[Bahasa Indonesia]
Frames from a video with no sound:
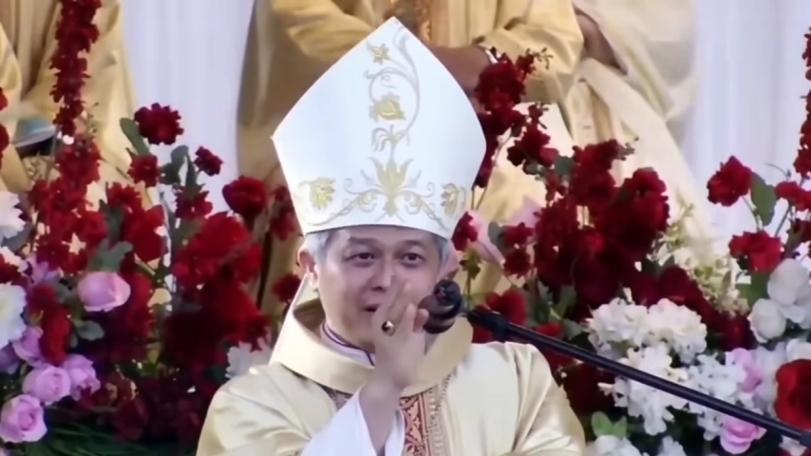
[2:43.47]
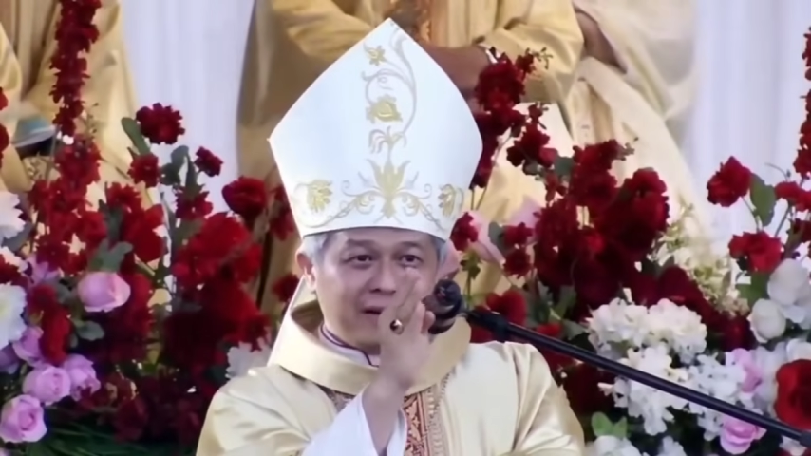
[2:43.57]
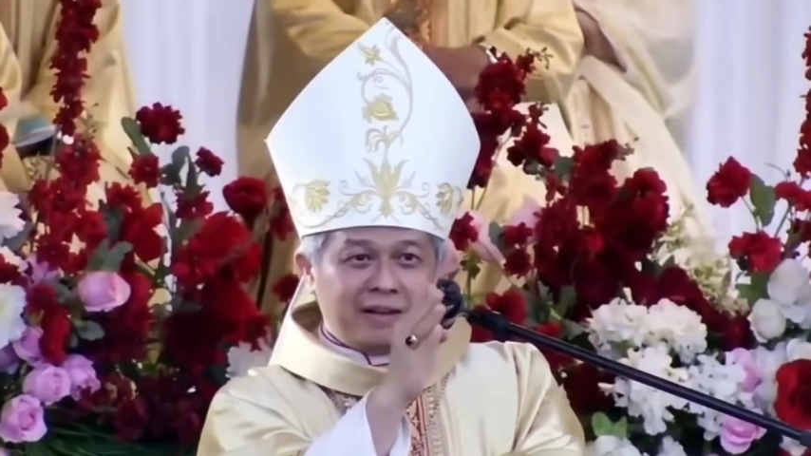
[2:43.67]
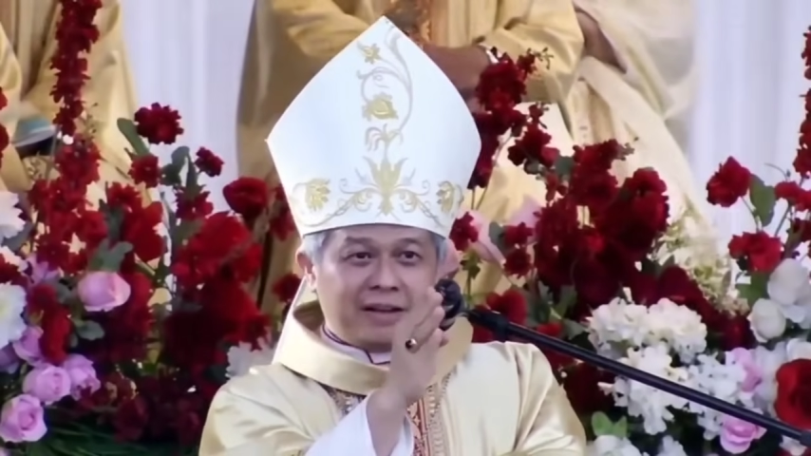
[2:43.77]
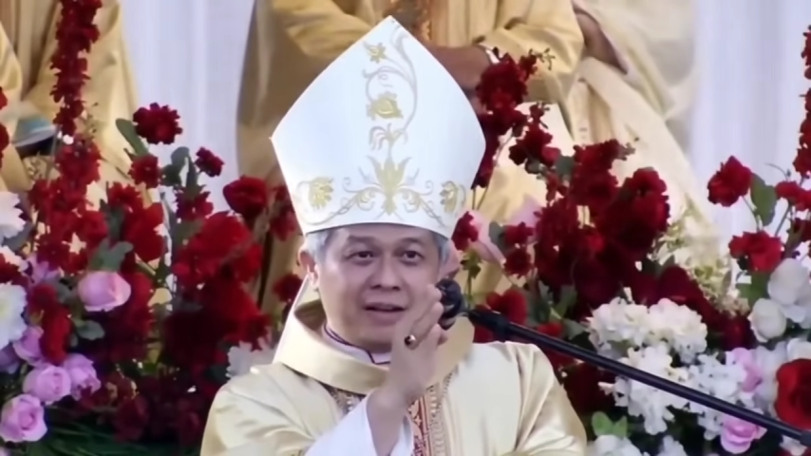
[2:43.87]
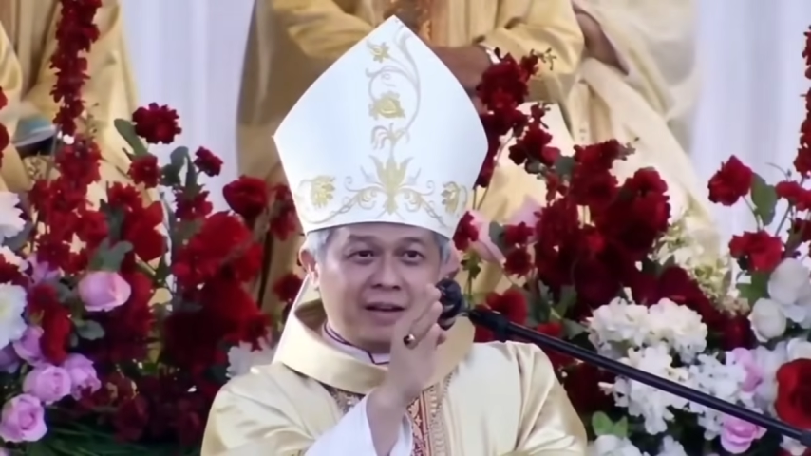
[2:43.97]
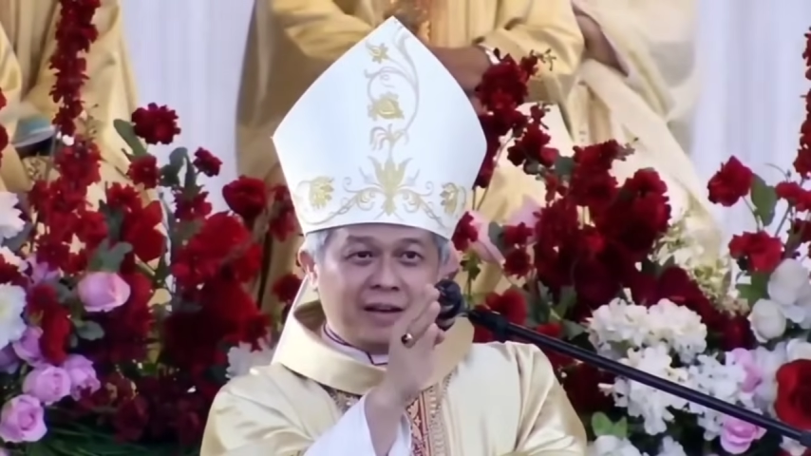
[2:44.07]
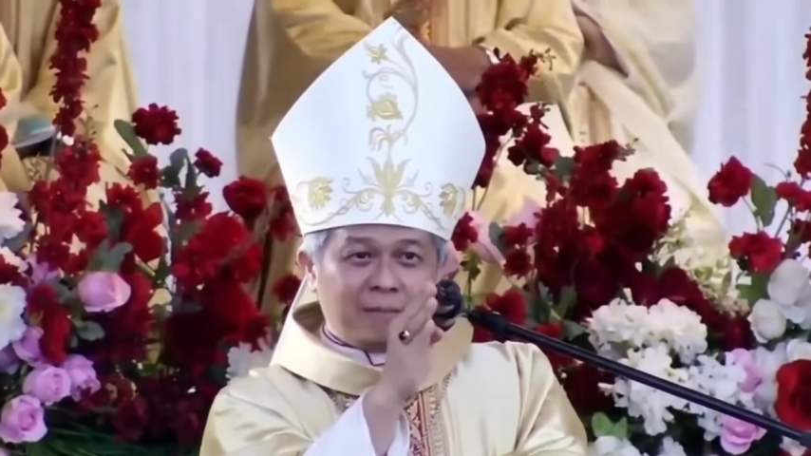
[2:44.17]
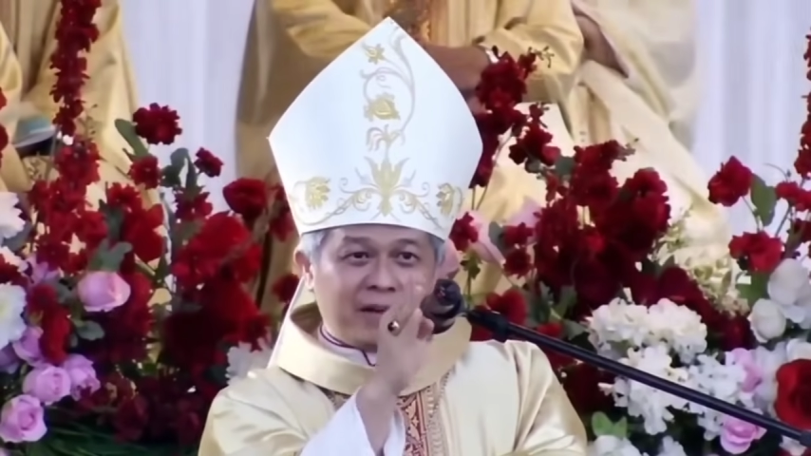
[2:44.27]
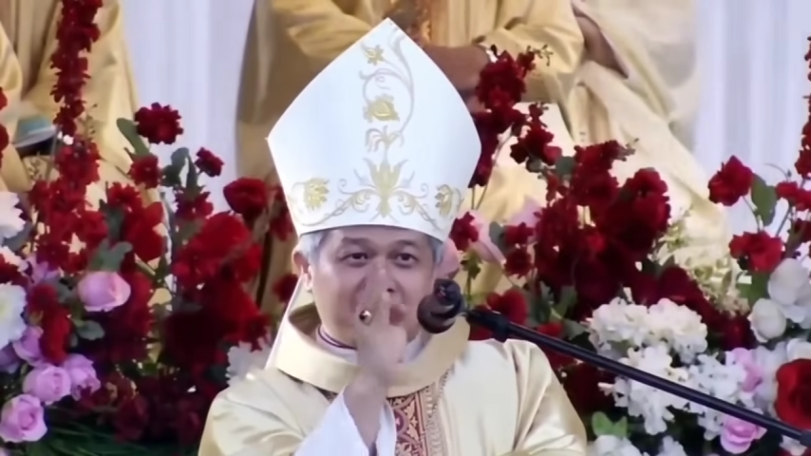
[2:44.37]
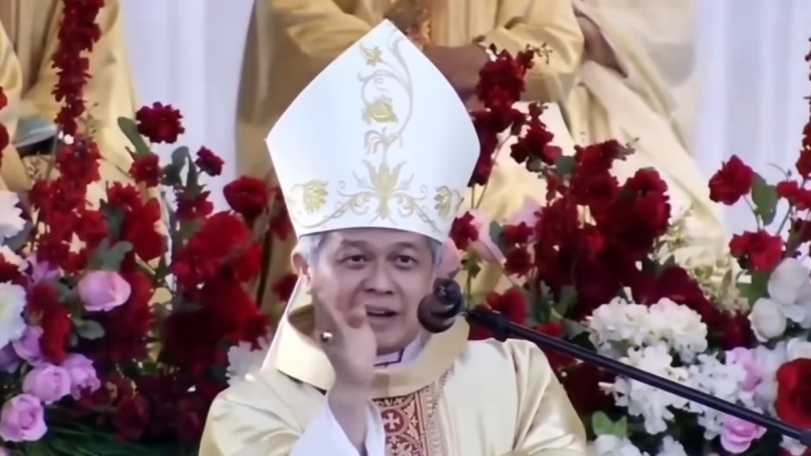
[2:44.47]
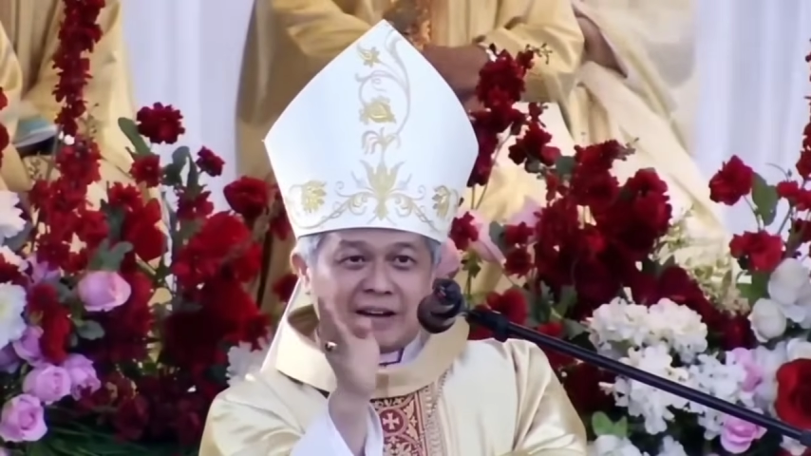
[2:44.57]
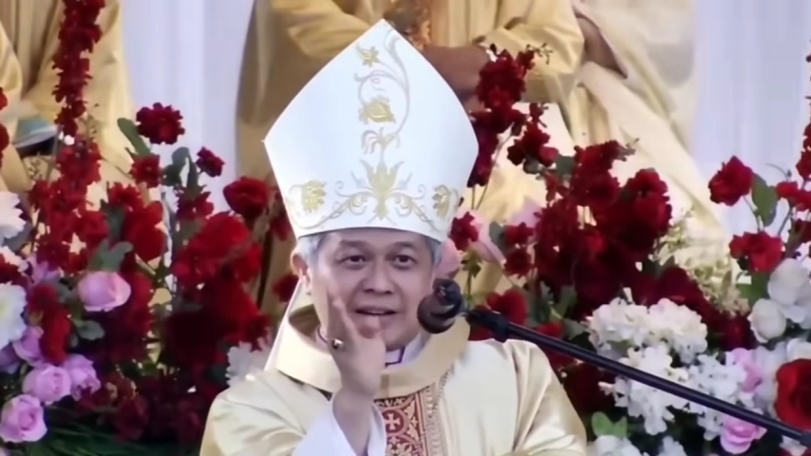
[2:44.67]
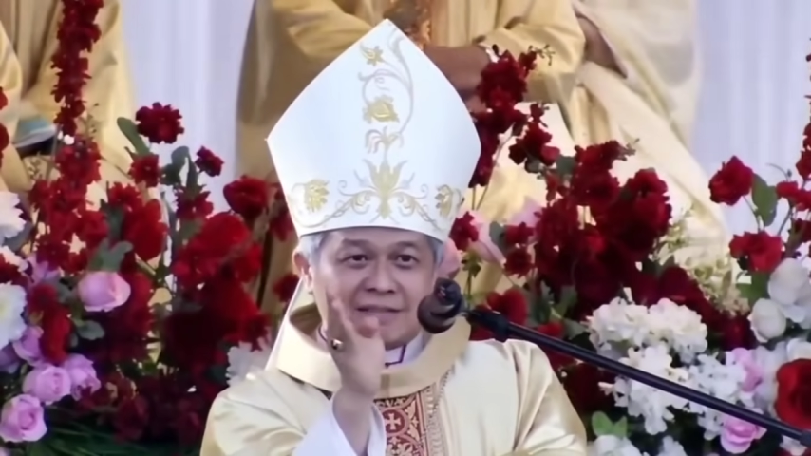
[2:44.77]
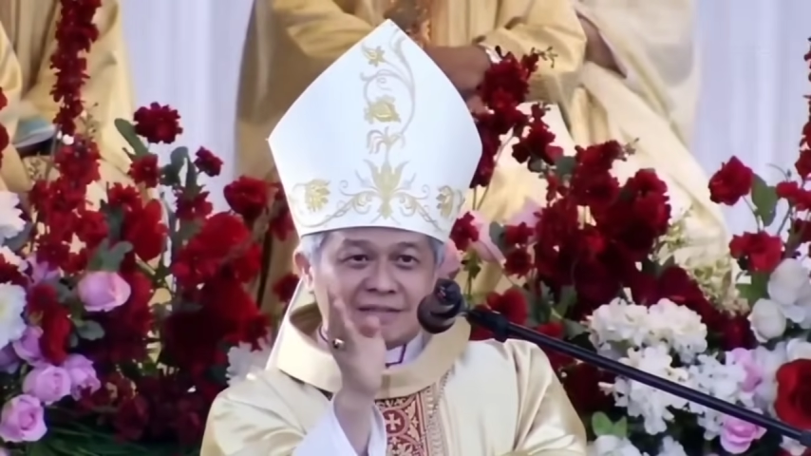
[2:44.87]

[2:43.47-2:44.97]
Di kiri apa di kanan?